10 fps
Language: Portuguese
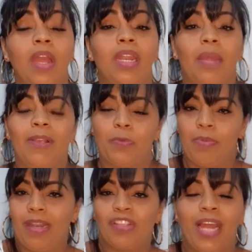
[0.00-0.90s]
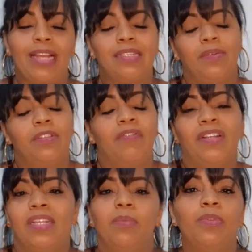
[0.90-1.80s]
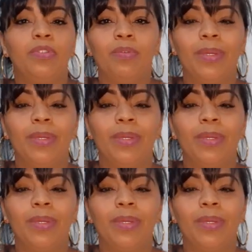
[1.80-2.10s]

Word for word: Nas minhas primeiras relações eu fazia muito no